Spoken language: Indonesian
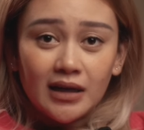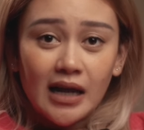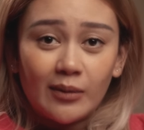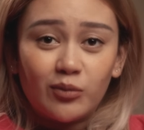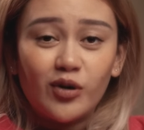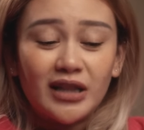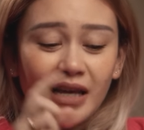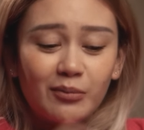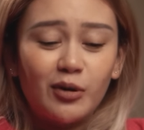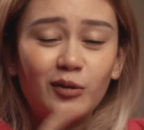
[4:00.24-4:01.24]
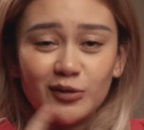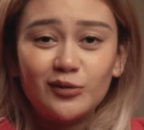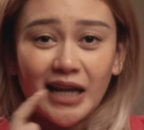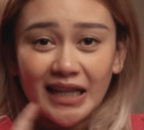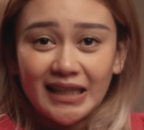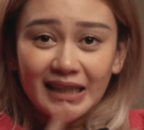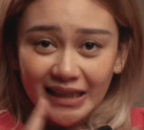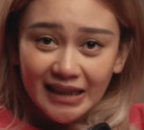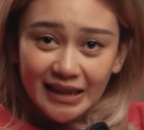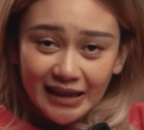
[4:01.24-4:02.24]
Nah, buat yang belum sunat
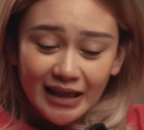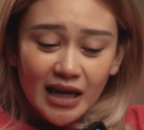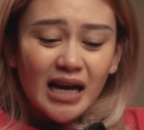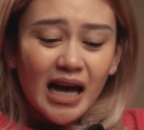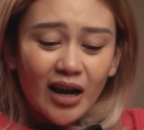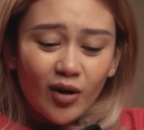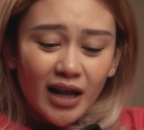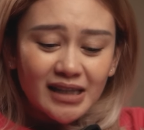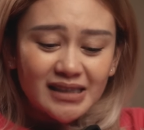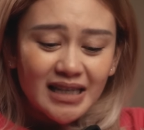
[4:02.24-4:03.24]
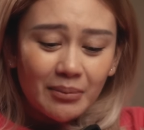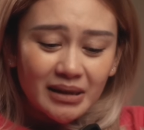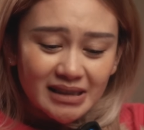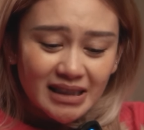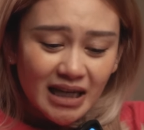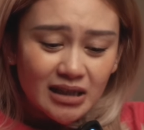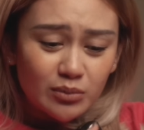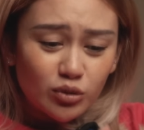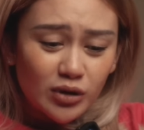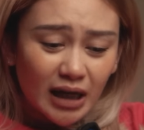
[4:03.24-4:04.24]
ini, kalau kalian setiap kencing nggak
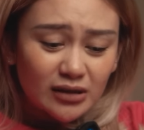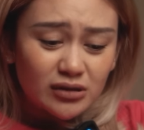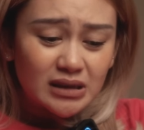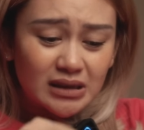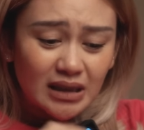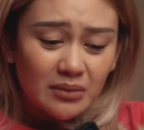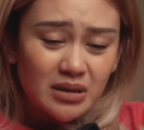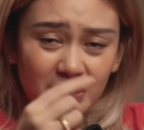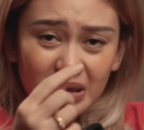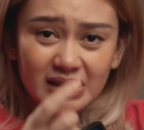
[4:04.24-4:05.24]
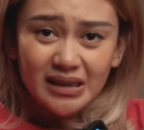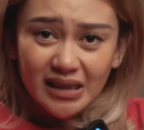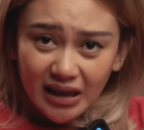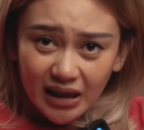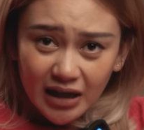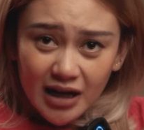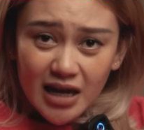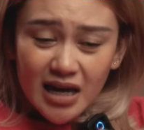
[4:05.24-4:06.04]
dibuka terus disiram dibersihin,